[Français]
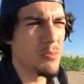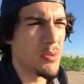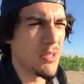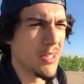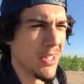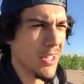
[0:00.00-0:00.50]

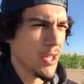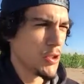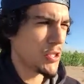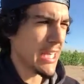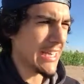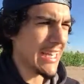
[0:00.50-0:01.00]
Puis
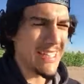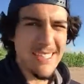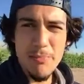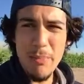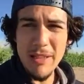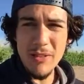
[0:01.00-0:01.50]
jusqu'à temps que
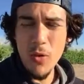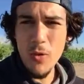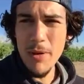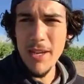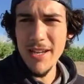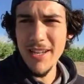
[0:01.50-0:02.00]
ses
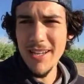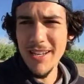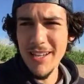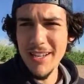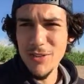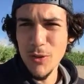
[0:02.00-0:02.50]
patrons mais,
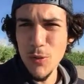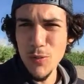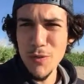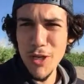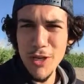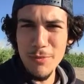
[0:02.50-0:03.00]
ben, euh,
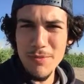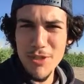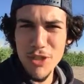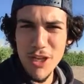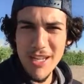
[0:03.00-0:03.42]
trouvent que le petit